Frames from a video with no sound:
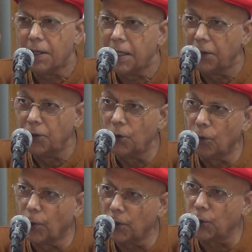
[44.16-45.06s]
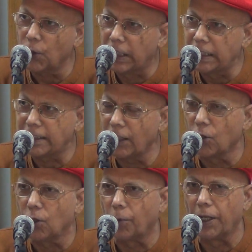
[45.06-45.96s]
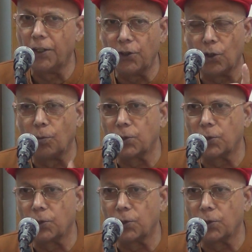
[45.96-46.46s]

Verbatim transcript: হিন্দু বৌদ্ধ খ্রিস্টান ঐক্য হিন্দু